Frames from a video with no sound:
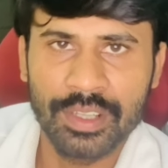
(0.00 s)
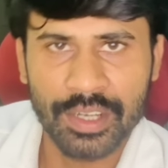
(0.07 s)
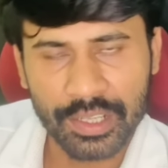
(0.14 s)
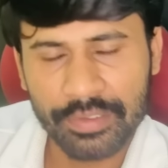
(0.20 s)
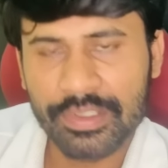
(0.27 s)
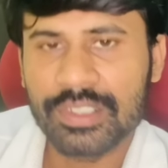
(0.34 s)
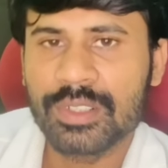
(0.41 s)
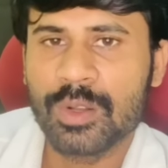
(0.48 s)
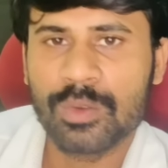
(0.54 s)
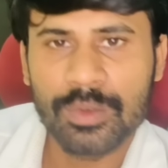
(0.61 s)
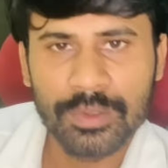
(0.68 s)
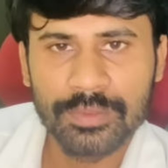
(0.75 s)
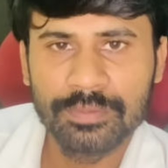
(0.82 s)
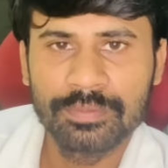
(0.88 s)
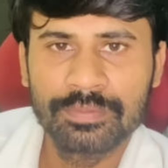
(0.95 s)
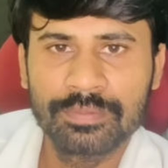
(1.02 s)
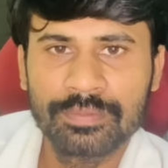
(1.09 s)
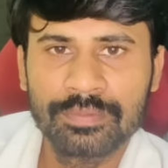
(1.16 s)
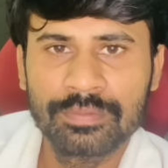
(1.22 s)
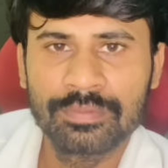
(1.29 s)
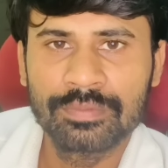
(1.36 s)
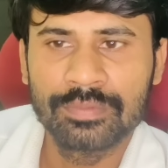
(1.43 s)
రిక్వెస్ట్ అనుకో
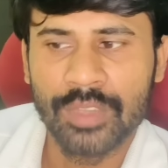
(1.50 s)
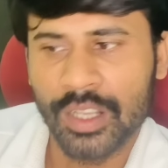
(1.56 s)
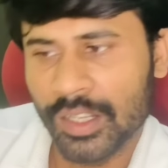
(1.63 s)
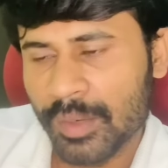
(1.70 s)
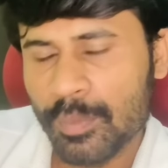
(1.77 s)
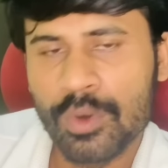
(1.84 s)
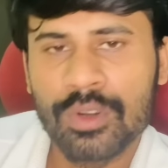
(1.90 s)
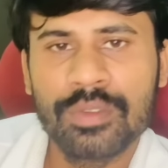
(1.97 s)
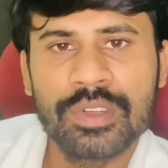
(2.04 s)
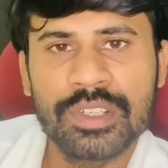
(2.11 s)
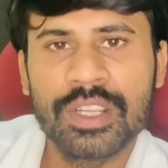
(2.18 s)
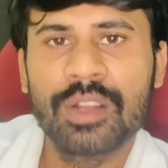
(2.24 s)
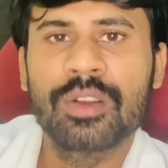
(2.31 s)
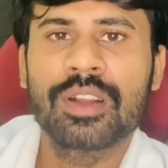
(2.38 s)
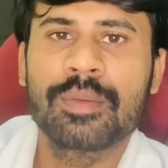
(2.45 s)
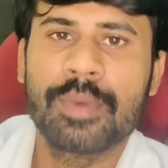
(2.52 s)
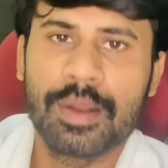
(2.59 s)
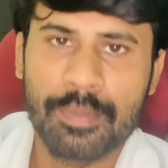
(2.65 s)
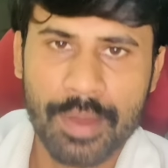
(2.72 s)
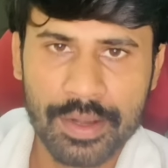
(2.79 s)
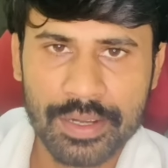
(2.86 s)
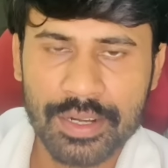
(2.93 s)
ఇంకా బోల్డ్ విషయాలు ఉన్నాయి
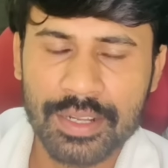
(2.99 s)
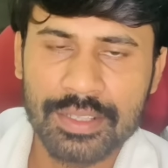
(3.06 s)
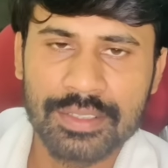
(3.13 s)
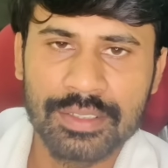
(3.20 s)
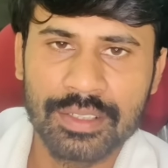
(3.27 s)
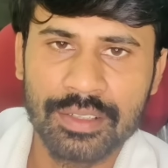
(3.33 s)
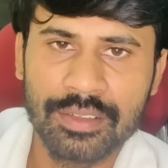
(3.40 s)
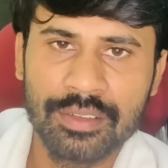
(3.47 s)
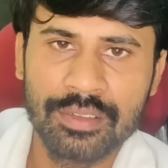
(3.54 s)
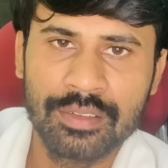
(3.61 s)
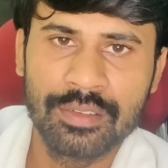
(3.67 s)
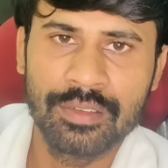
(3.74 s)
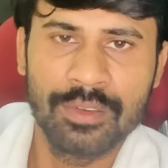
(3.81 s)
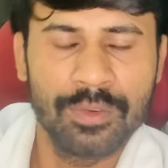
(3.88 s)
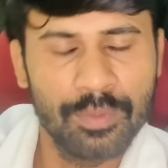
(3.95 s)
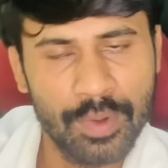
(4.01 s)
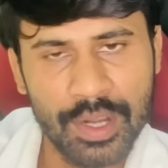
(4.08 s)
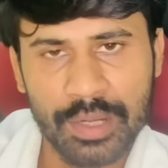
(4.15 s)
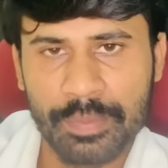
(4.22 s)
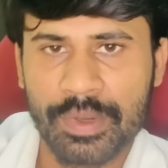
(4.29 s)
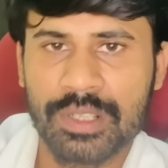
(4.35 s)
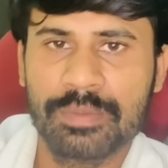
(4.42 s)
మనం మాట్లాడాల్సినవి
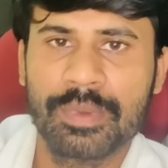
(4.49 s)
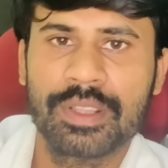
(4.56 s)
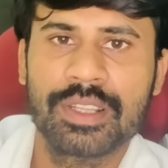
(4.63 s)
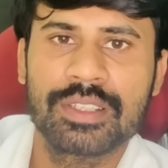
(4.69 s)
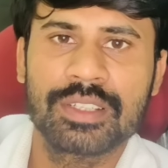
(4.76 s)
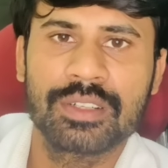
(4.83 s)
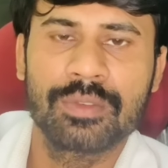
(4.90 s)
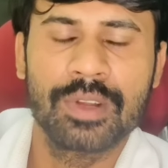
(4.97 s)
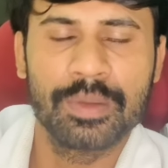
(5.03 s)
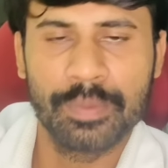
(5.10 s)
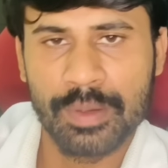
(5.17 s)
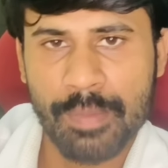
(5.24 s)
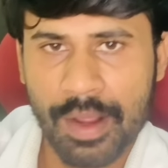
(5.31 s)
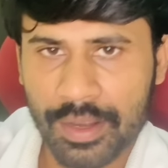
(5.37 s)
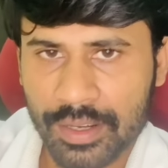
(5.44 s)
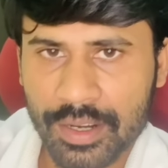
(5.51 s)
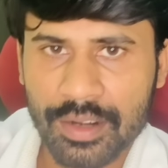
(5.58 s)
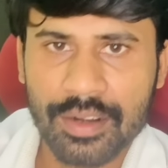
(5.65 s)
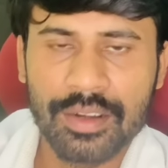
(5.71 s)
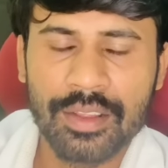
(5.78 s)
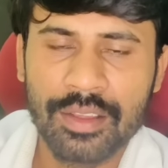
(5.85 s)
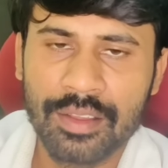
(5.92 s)
వాటిపైన స్పందించండి వాటి పైన
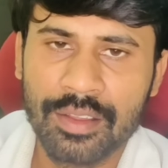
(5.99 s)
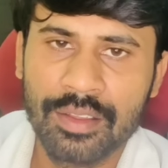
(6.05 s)
మాట్లాడండి